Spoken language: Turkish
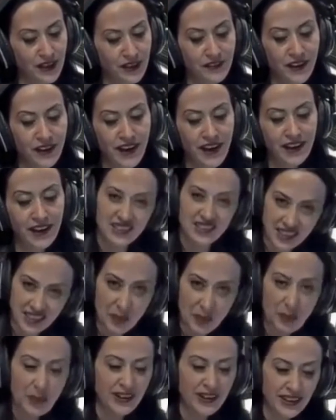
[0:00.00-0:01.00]
ve
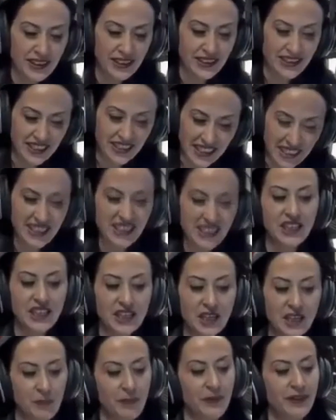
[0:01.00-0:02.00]
kapağı da sıkıca
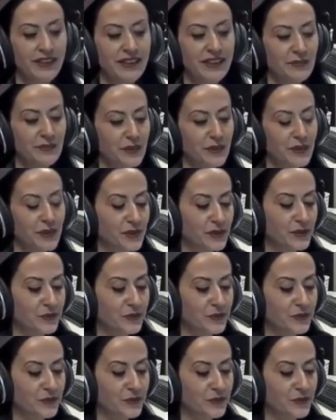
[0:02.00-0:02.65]
kapalıymış.